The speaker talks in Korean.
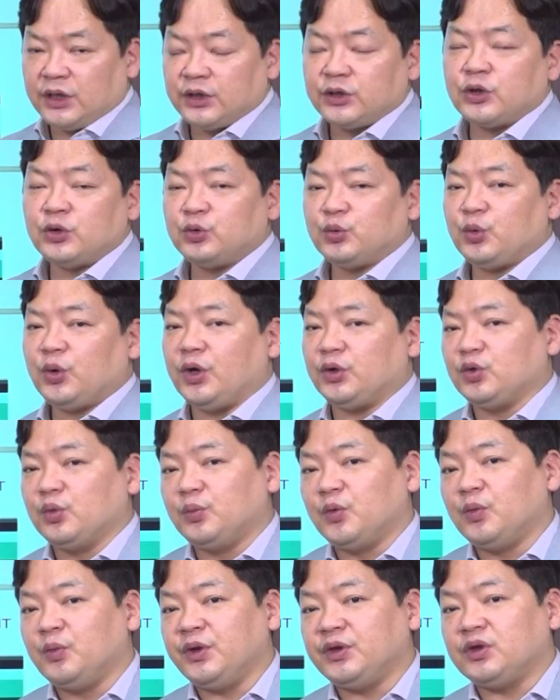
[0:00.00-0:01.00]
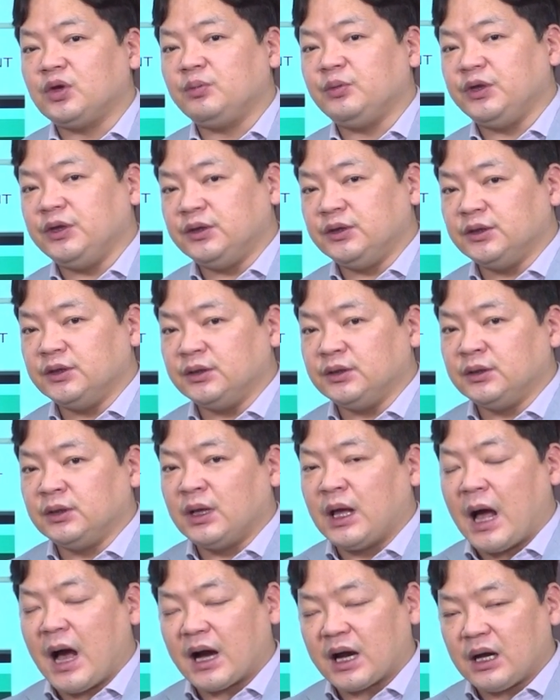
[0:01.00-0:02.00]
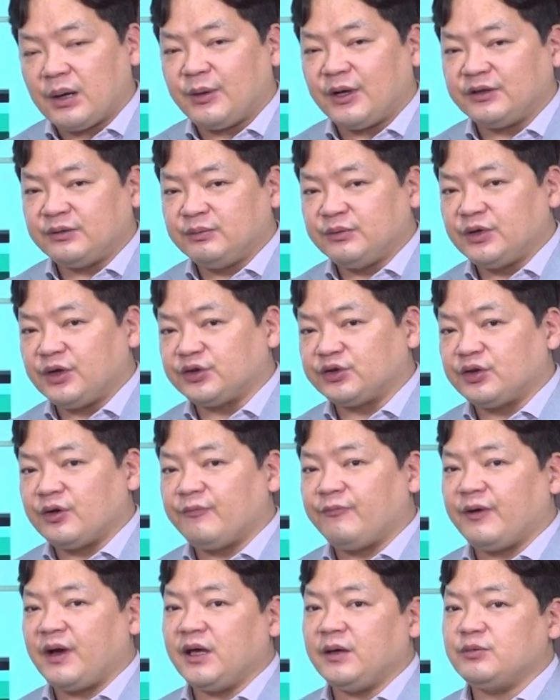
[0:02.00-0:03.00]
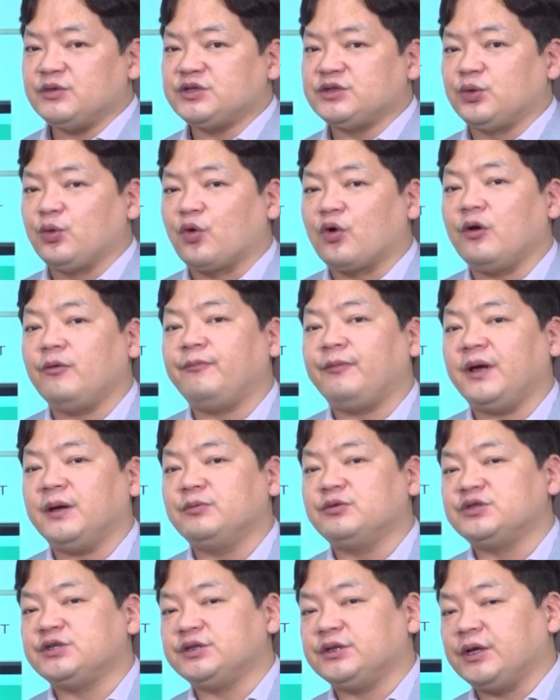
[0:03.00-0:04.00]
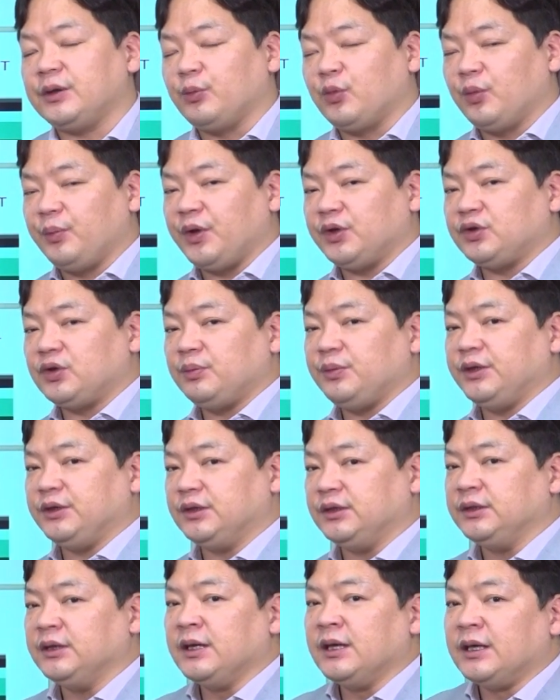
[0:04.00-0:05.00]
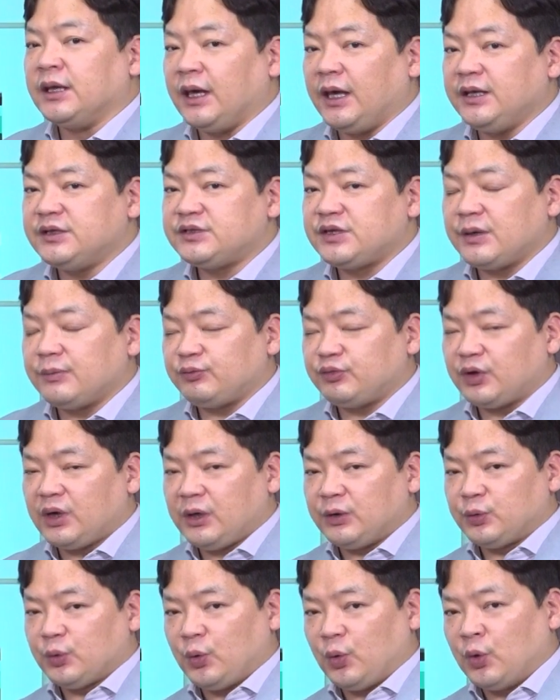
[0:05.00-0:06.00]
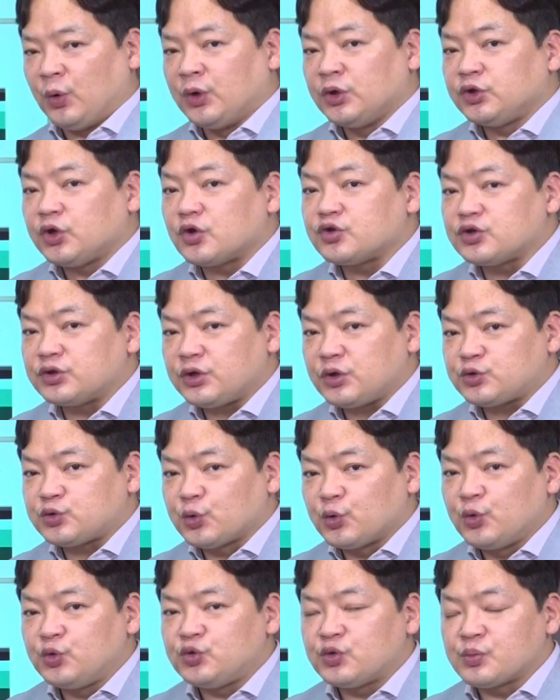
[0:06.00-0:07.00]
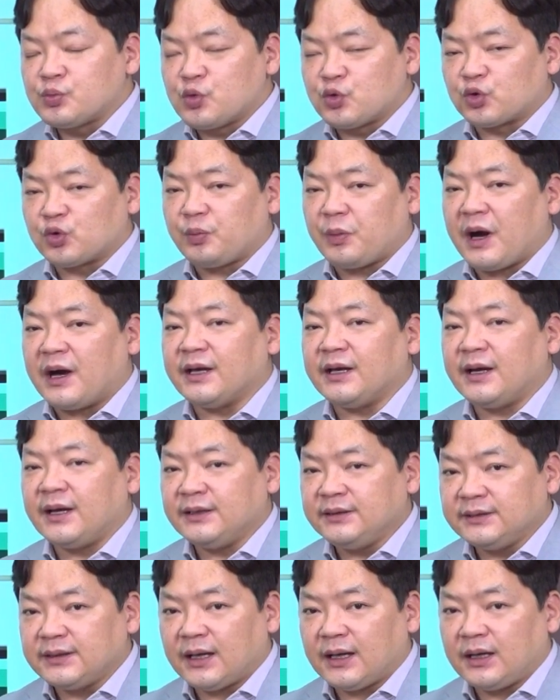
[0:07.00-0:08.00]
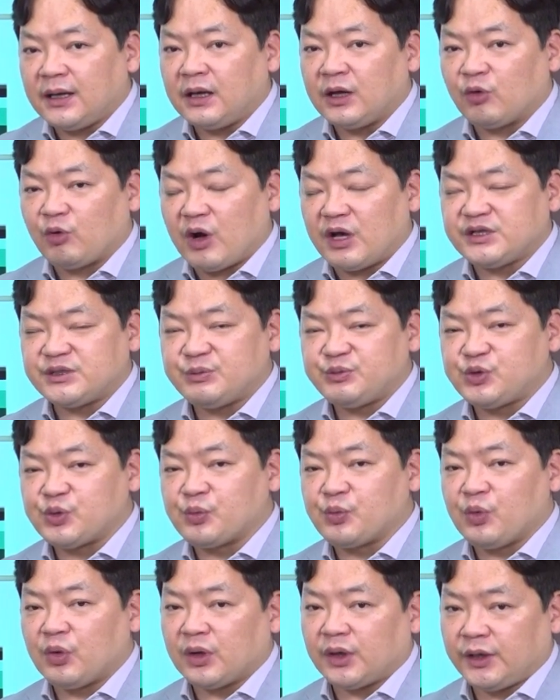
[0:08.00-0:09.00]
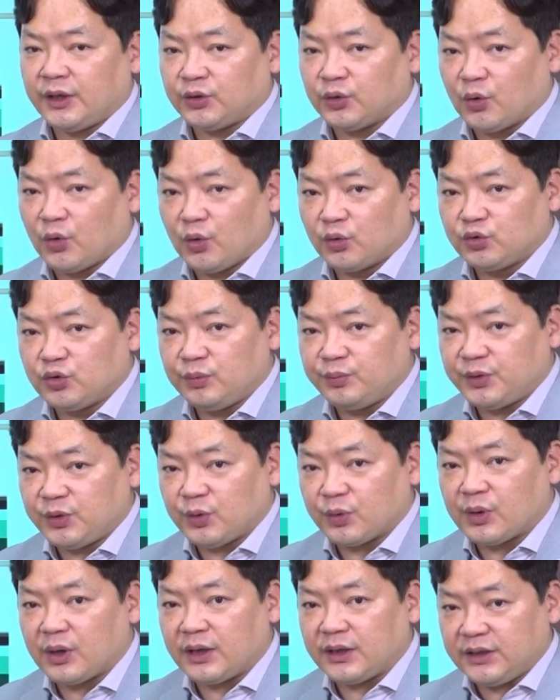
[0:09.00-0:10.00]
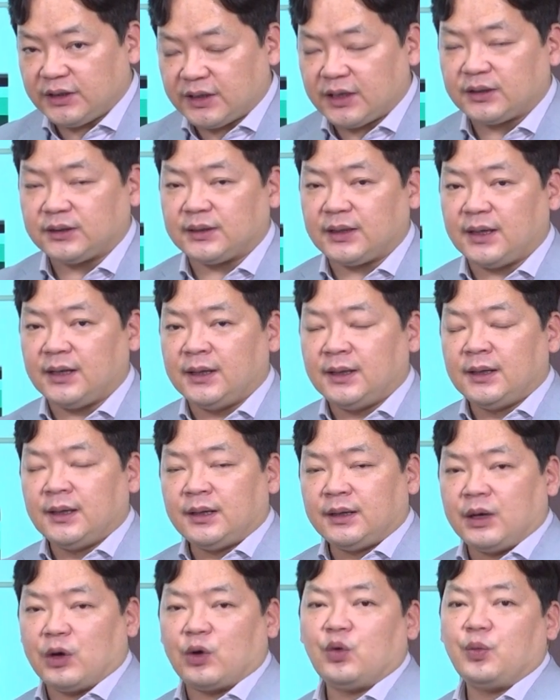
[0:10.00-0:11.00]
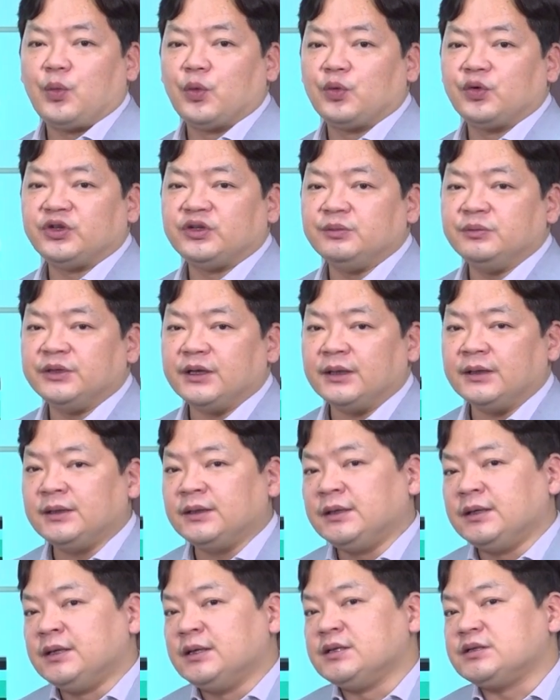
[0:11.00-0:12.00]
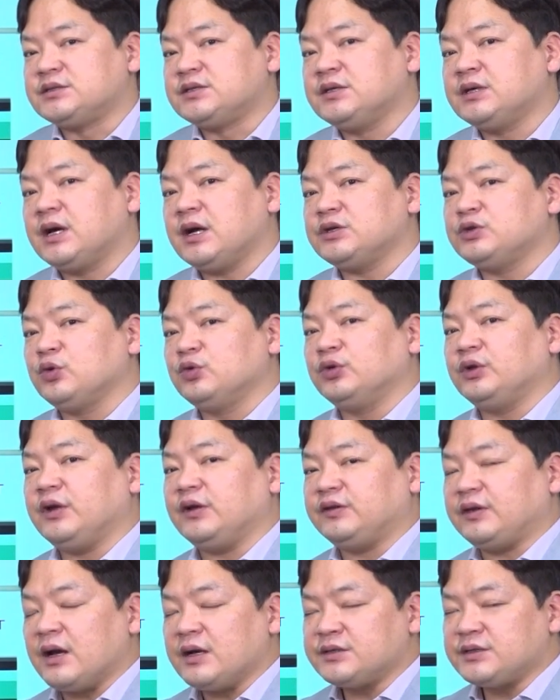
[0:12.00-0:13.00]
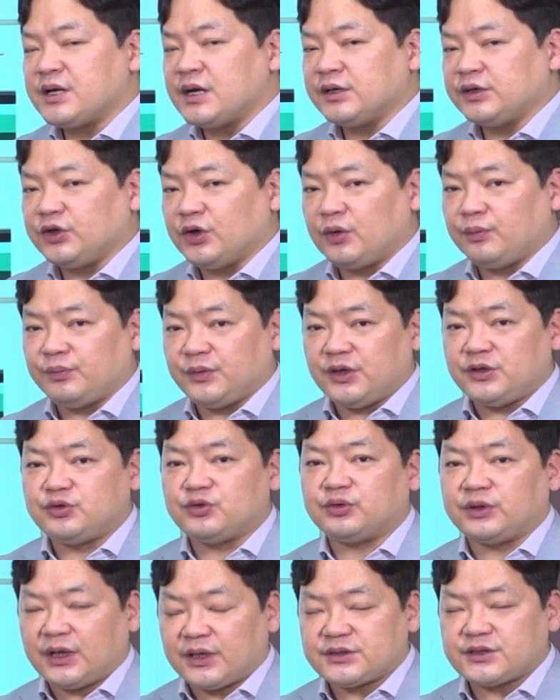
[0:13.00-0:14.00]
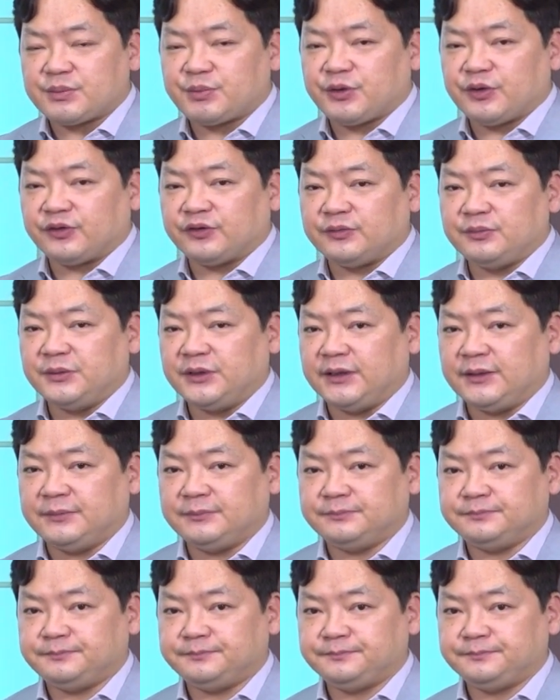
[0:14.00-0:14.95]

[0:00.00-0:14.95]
내년도에도 모멘텀이 있는 아까 말씀드렸던 5G, 로컬 5G에 대한 모멘텀이 있는 HFR도 여전히 좋은 종목으로 봐야 한다. 관심 종목 안에 넣어둘 필요가 있겠다라고 보고 있습니다. 지금까지 오늘의 상장기업 이슈 따라잡기였습니다.